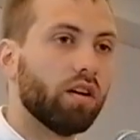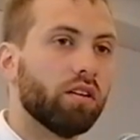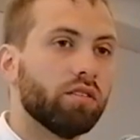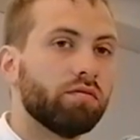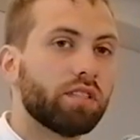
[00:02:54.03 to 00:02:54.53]

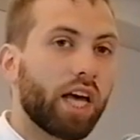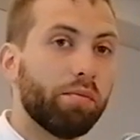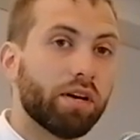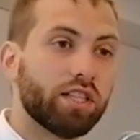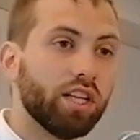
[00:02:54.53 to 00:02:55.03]
euh,
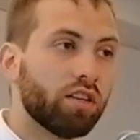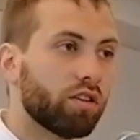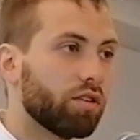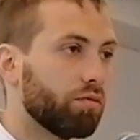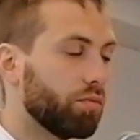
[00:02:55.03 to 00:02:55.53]
très
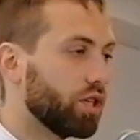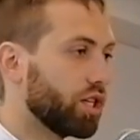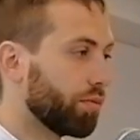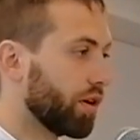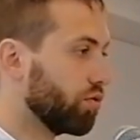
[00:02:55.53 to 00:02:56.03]
basiques, mais
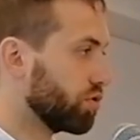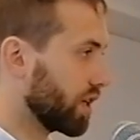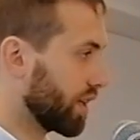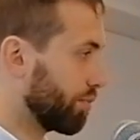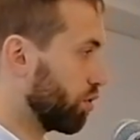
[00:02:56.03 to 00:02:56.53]
j'aimerais nous
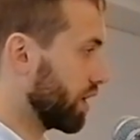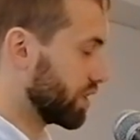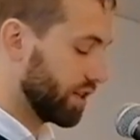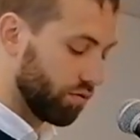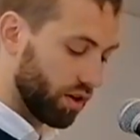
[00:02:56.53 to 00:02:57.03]
interpeller à
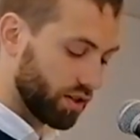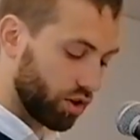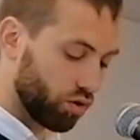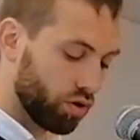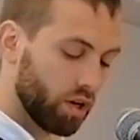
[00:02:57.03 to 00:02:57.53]
ce niveau-là,
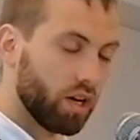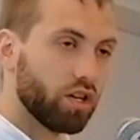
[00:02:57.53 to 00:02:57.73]
c'est que